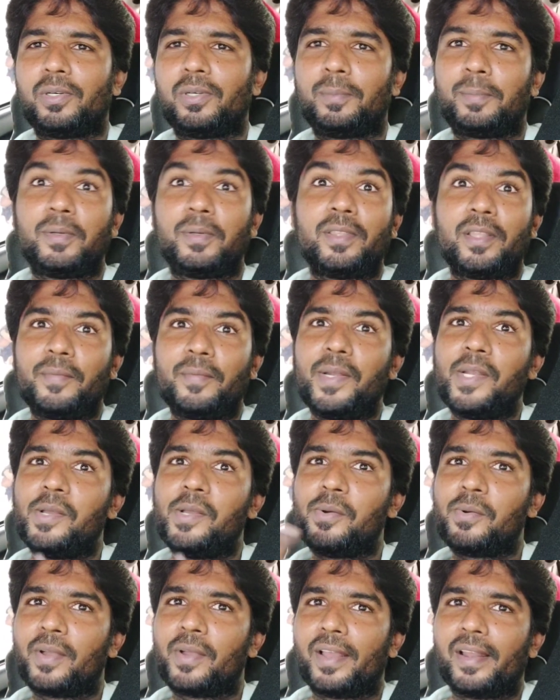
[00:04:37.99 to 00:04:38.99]
அப்போது இந்த
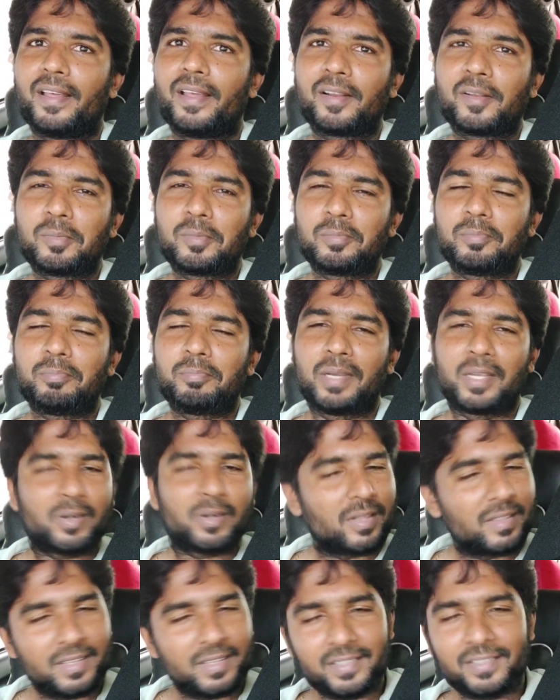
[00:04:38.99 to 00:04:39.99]
வீடியோ உங்கள் எல்லாருக்கும்
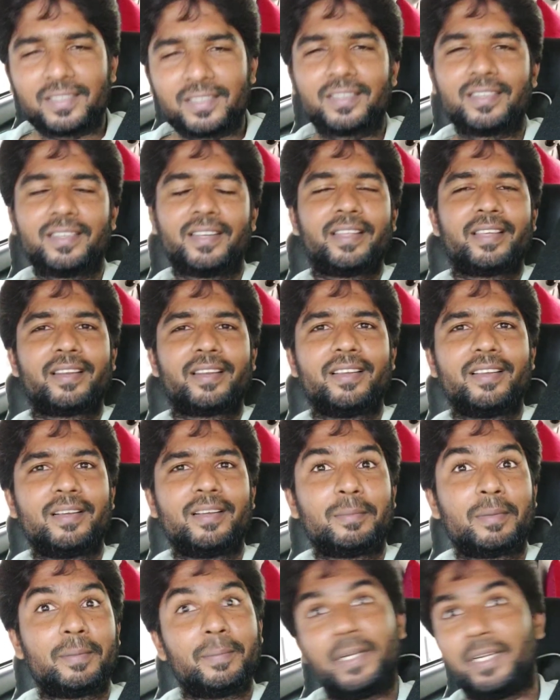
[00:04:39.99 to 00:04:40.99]
பயனுள்ளதாக இருந்திருக்குன்னு நினைக்கிறேன்
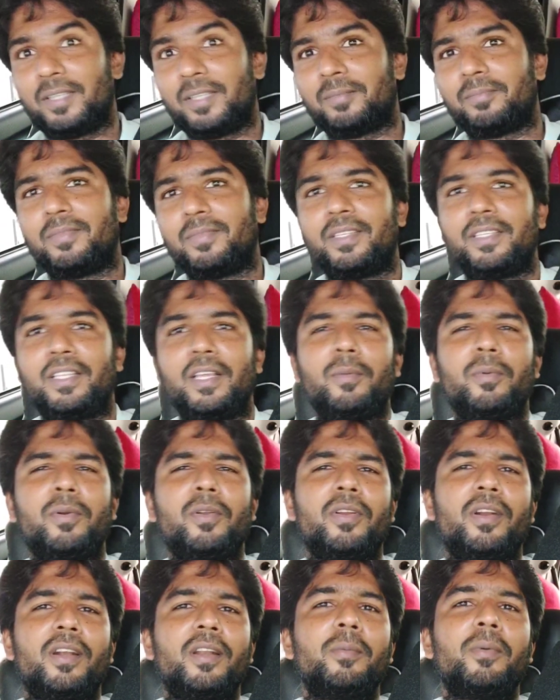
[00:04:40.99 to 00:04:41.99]
அப்போ மீண்டும் இதே
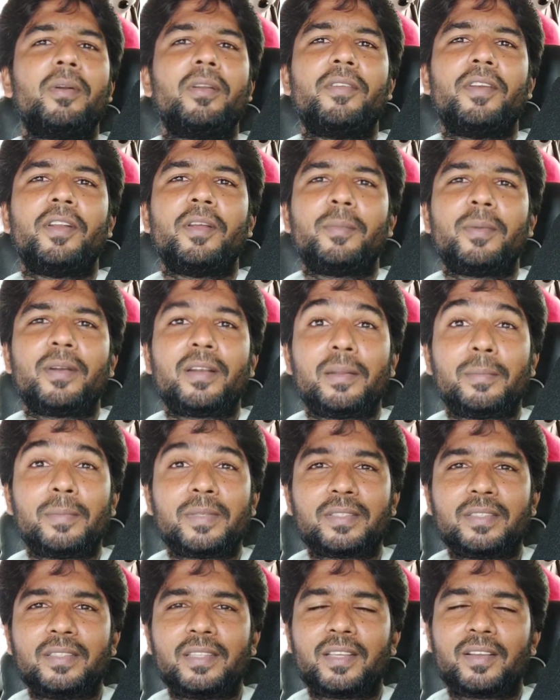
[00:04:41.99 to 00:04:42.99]
போல் ரெடி பொலி வீடியோ மட்டும்
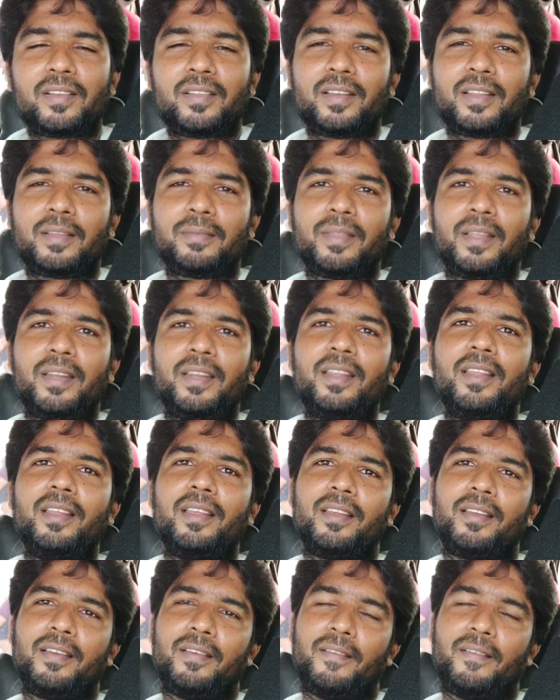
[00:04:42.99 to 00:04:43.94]
நம்ம சந்திக்கிற வரைக்கும் நன்றி